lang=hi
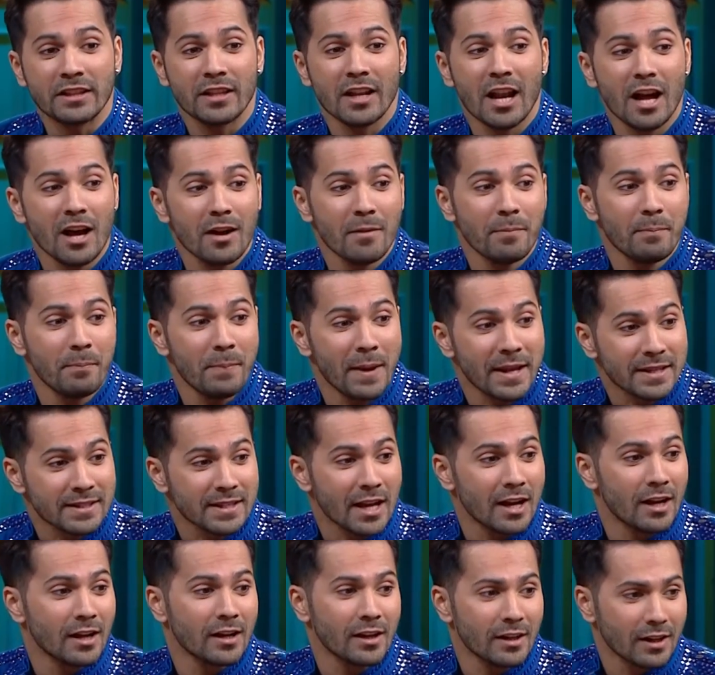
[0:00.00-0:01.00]
इतना
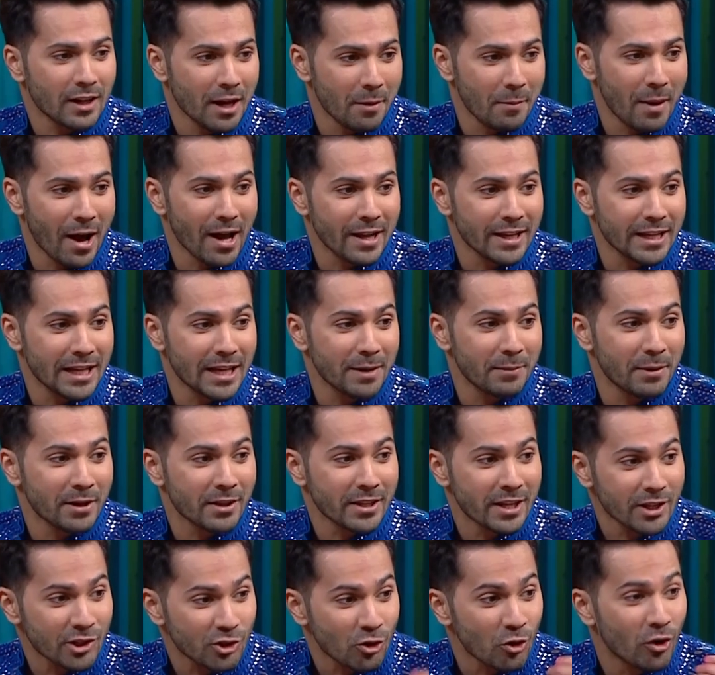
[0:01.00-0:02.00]
पैसा कमा रही है पर
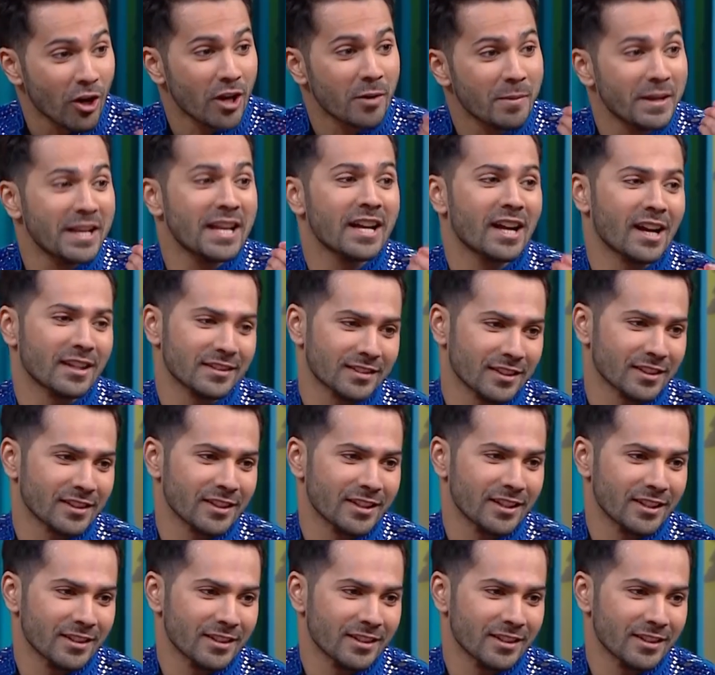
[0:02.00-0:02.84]
ये शुगर भी नहीं खा सकती